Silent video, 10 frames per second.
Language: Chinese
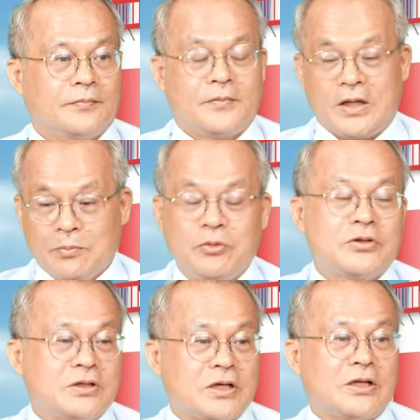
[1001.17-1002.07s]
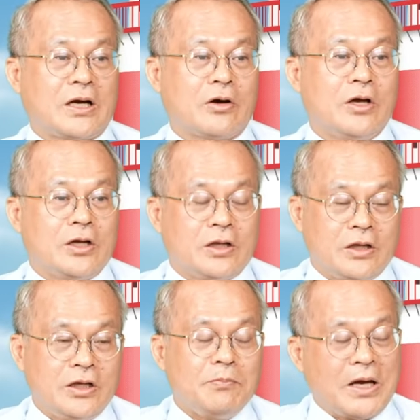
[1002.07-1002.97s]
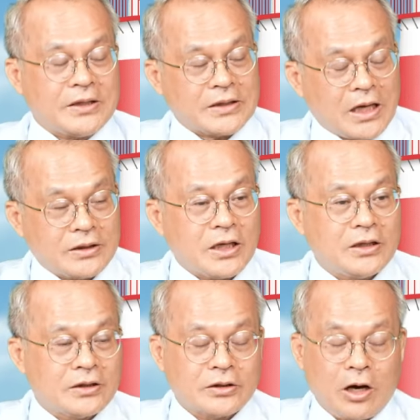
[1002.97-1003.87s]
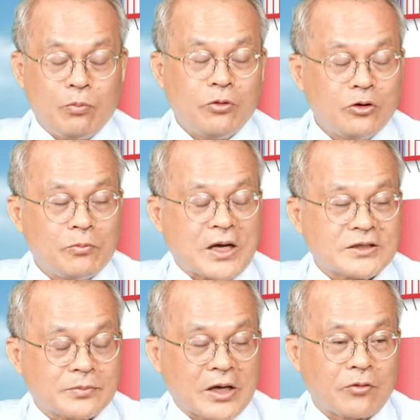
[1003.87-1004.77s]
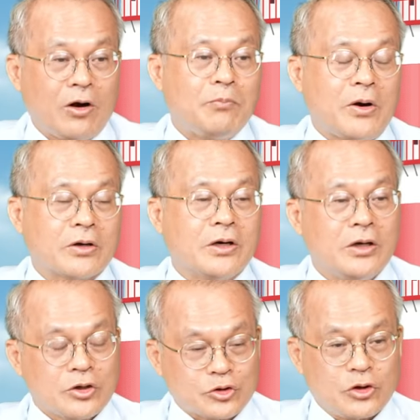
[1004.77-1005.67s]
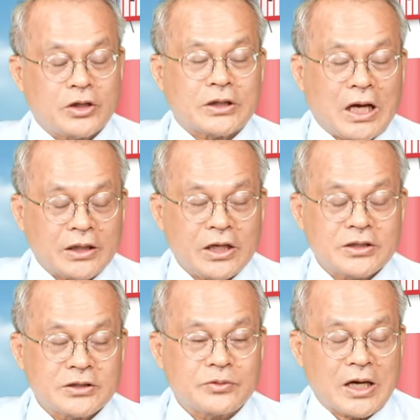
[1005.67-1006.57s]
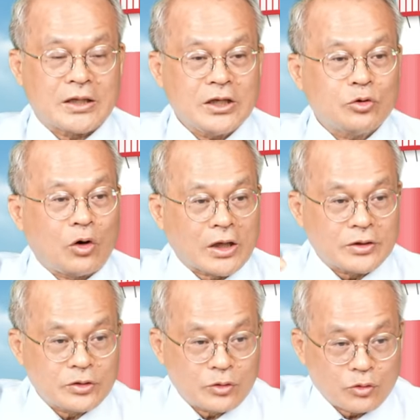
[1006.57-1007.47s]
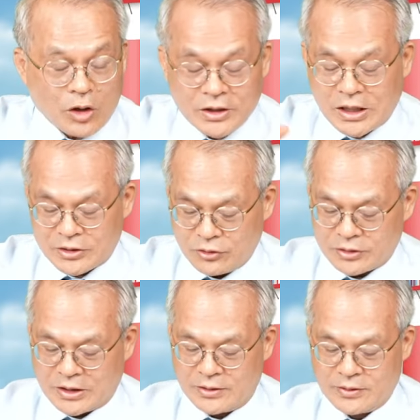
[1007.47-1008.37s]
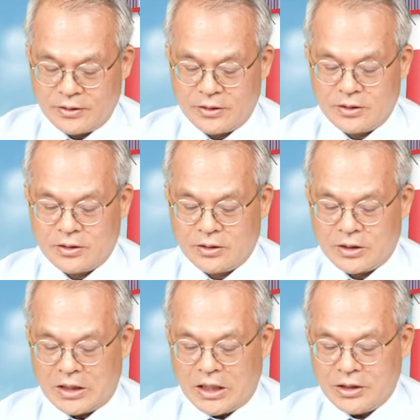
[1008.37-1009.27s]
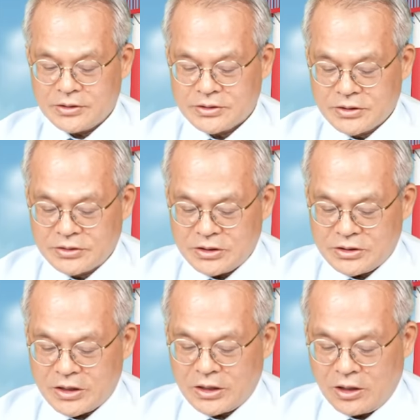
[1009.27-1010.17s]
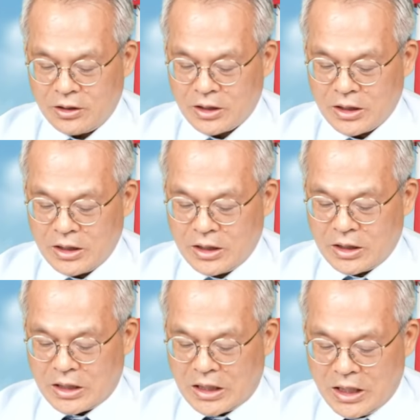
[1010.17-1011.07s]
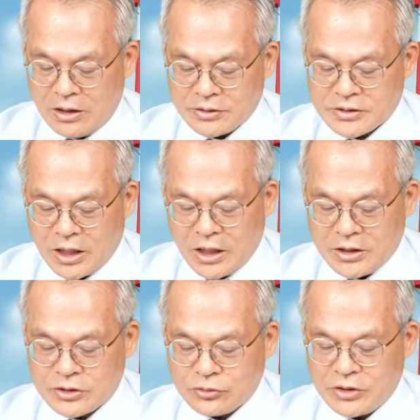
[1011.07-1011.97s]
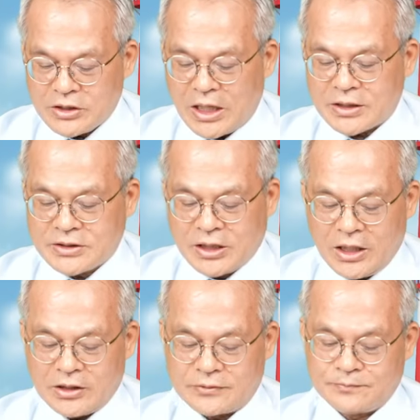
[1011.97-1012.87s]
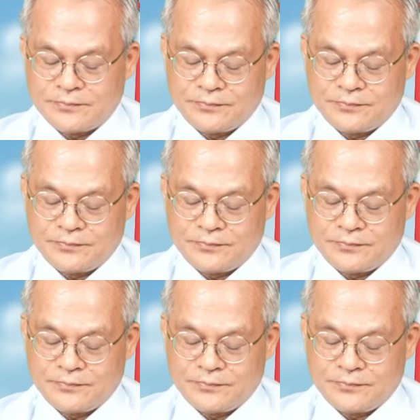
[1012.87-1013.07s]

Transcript: 你要布局这一档，你买达电倒不如买怎么样？光宝哥，所以达电是不是这样？你短短打用的好测季线哦。好，再来你注意一下测